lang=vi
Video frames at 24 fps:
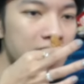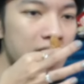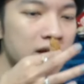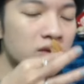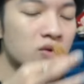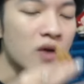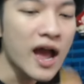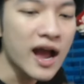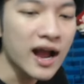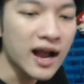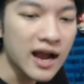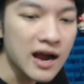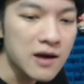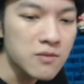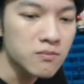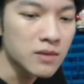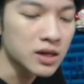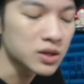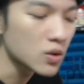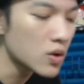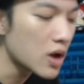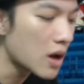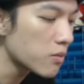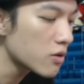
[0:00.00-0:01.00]
để tôi ăn không
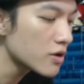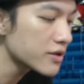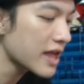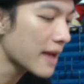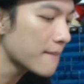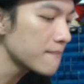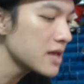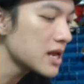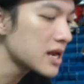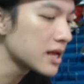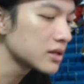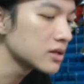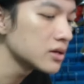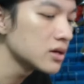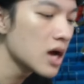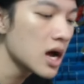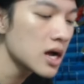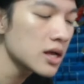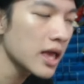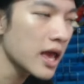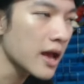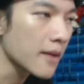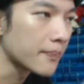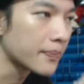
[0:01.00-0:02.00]
mà tôi không có chấm với lại tương
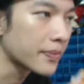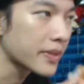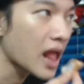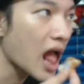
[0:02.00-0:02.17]
ớt nha.